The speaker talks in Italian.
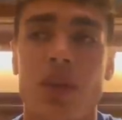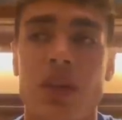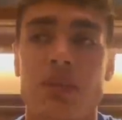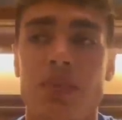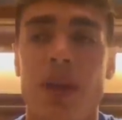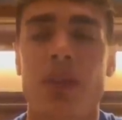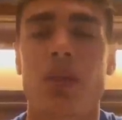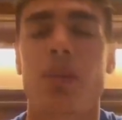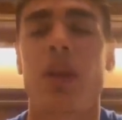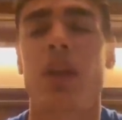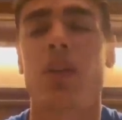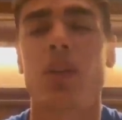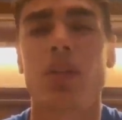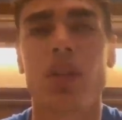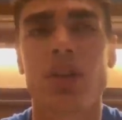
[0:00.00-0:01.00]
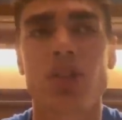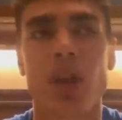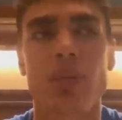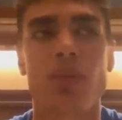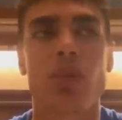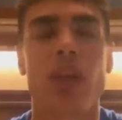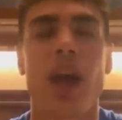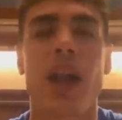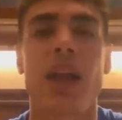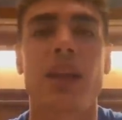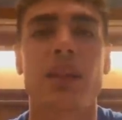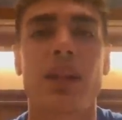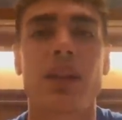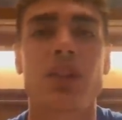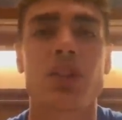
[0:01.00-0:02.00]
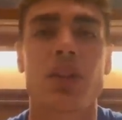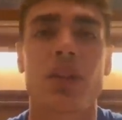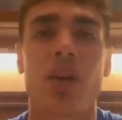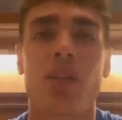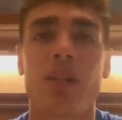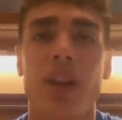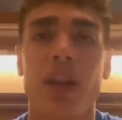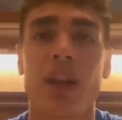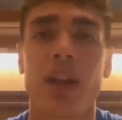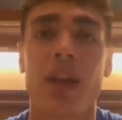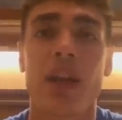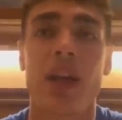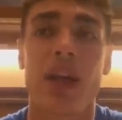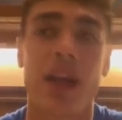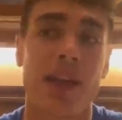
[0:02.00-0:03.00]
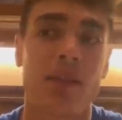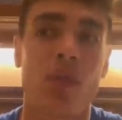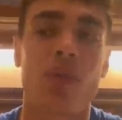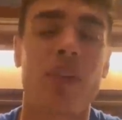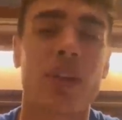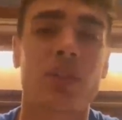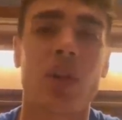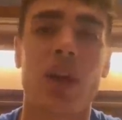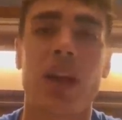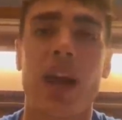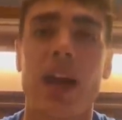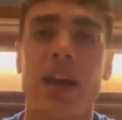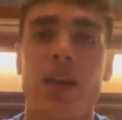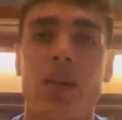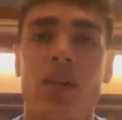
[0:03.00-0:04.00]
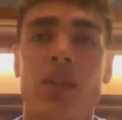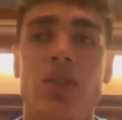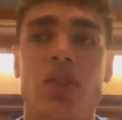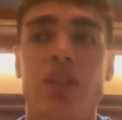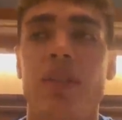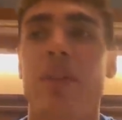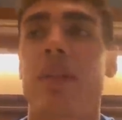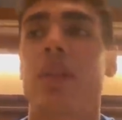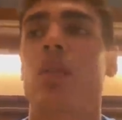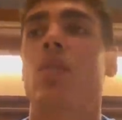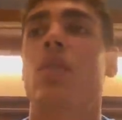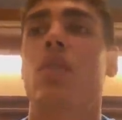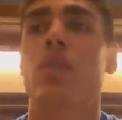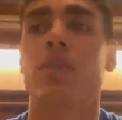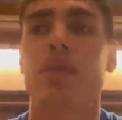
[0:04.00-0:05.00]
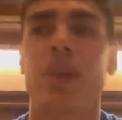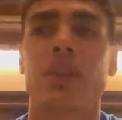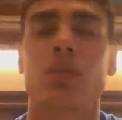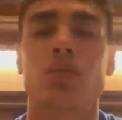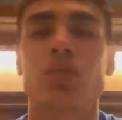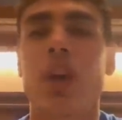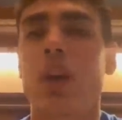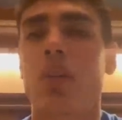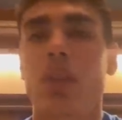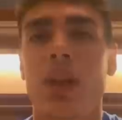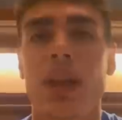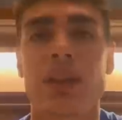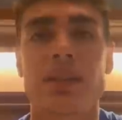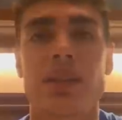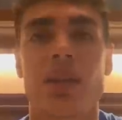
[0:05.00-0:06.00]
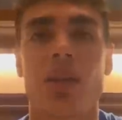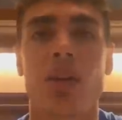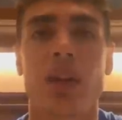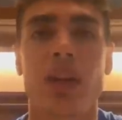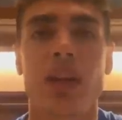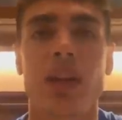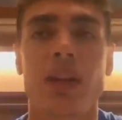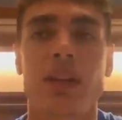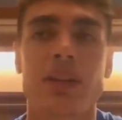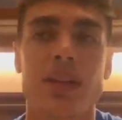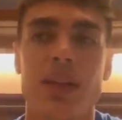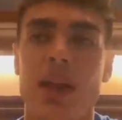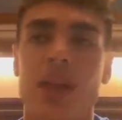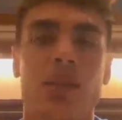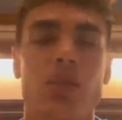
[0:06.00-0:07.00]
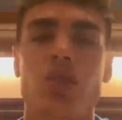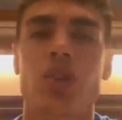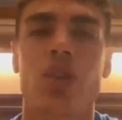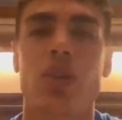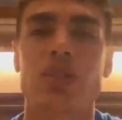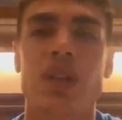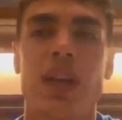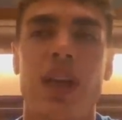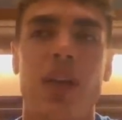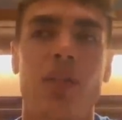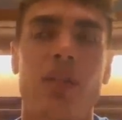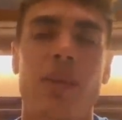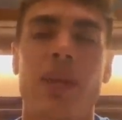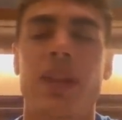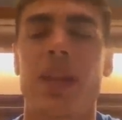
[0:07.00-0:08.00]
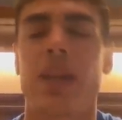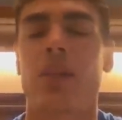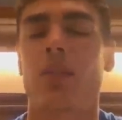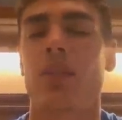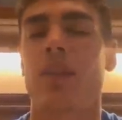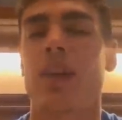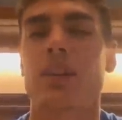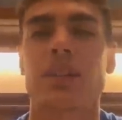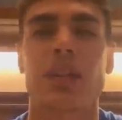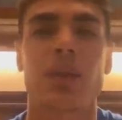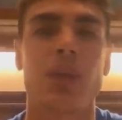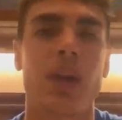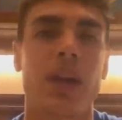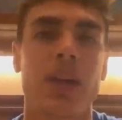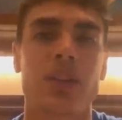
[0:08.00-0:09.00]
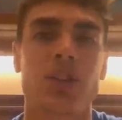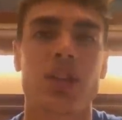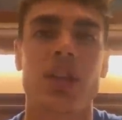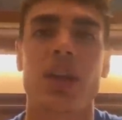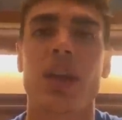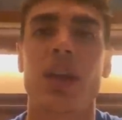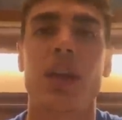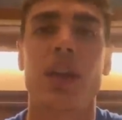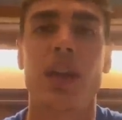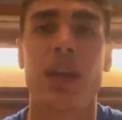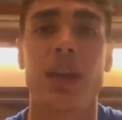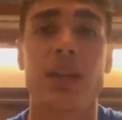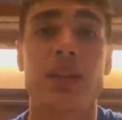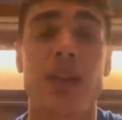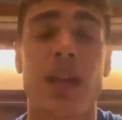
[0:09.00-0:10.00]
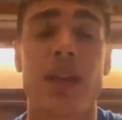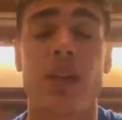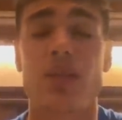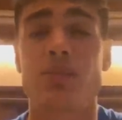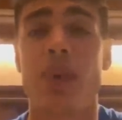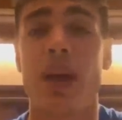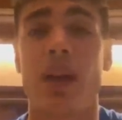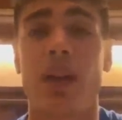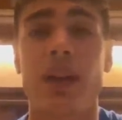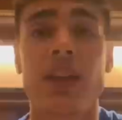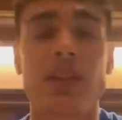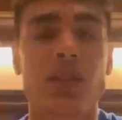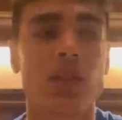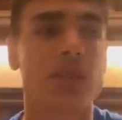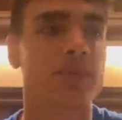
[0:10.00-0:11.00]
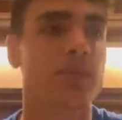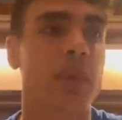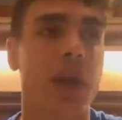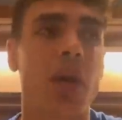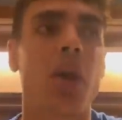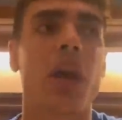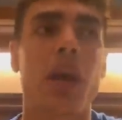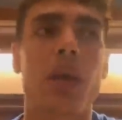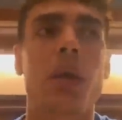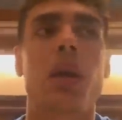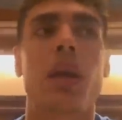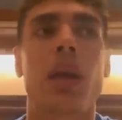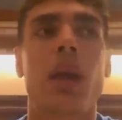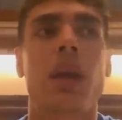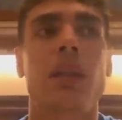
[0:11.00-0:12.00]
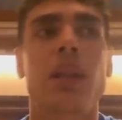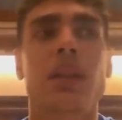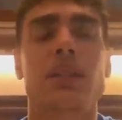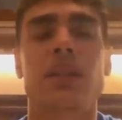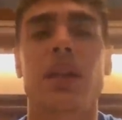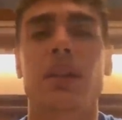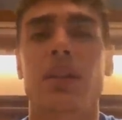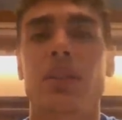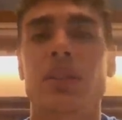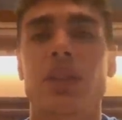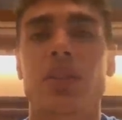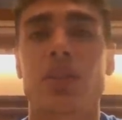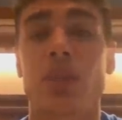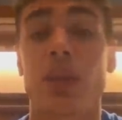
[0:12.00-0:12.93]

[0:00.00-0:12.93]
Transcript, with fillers: aspetto. Mi ricordo che già il mondiale under 19 che avevo fatto al Cairo ci avevano fatto un sacco di lezioni insegnandoci cose che ovviamente erano diverse da quelle che ci insegnano e spiegano adesso, però è, è interessante questa cosa qua.